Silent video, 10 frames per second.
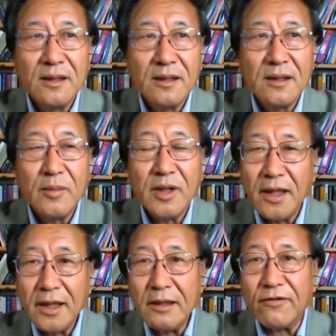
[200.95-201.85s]
那么
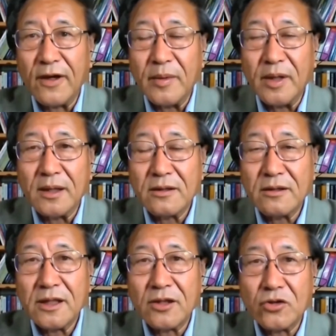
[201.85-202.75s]
另一方面呢，就是
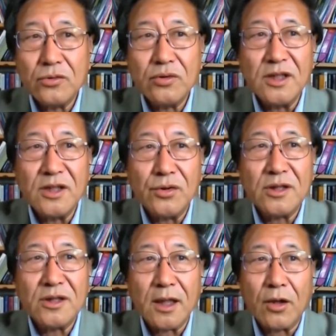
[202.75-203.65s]
这个冲突地区
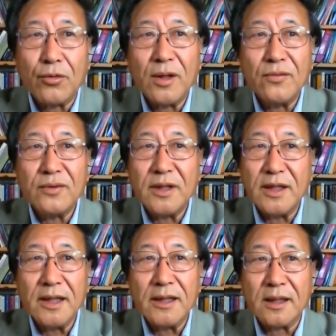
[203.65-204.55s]
是在荒无
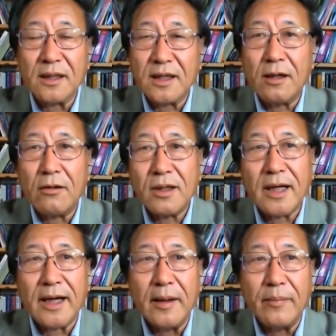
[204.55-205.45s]
人烟的高
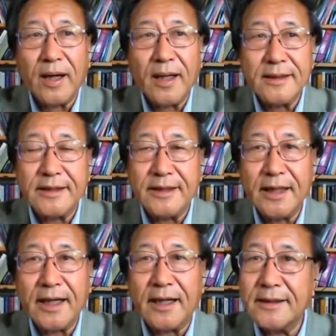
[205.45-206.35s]
海拔极
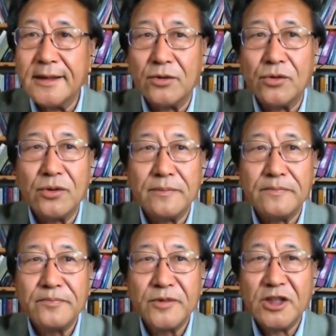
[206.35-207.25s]
寒地区，
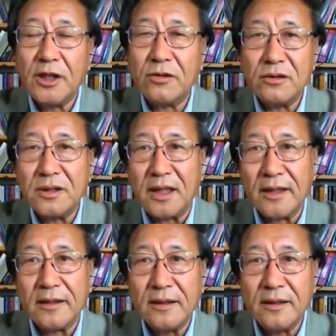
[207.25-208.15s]
气候恶
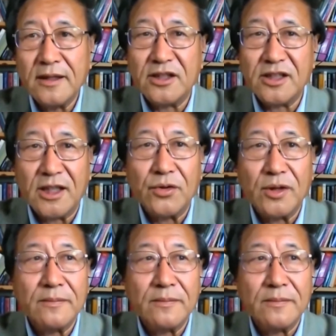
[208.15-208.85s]
劣，地势险峻，